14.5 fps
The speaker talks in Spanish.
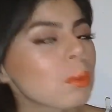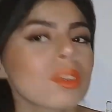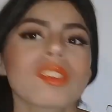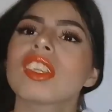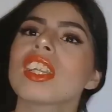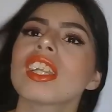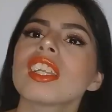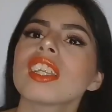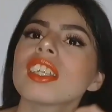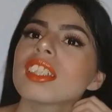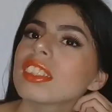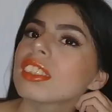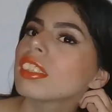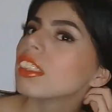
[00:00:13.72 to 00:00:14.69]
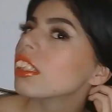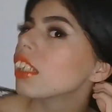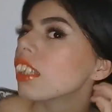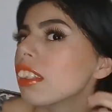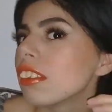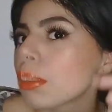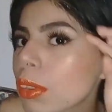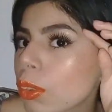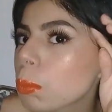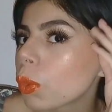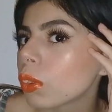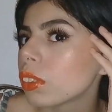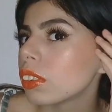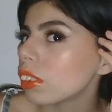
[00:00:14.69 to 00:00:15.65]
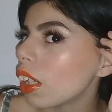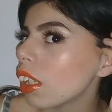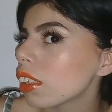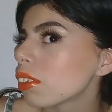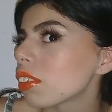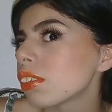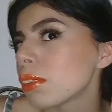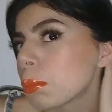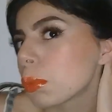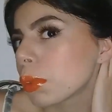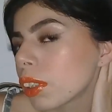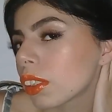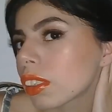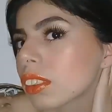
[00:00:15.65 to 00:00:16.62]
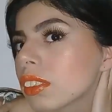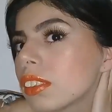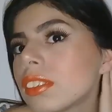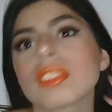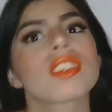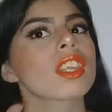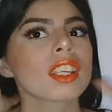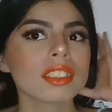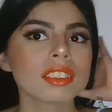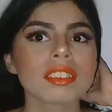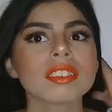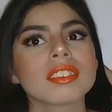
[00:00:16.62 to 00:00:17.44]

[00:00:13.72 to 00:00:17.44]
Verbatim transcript: en vez de me maquillo, podría ser más inspirado que me maquillo,